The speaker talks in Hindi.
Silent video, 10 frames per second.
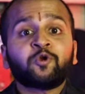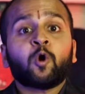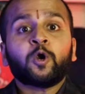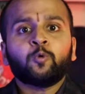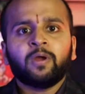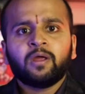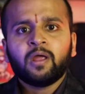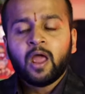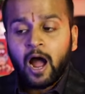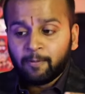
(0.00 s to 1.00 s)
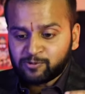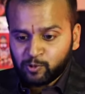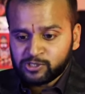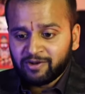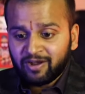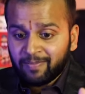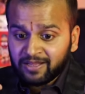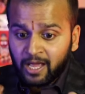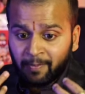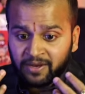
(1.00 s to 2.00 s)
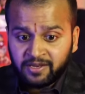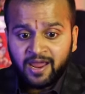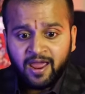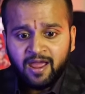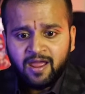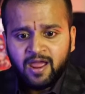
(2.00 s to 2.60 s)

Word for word: रिकॉर्ड हुए अब सोचने वाली बात यहाँ पर यह है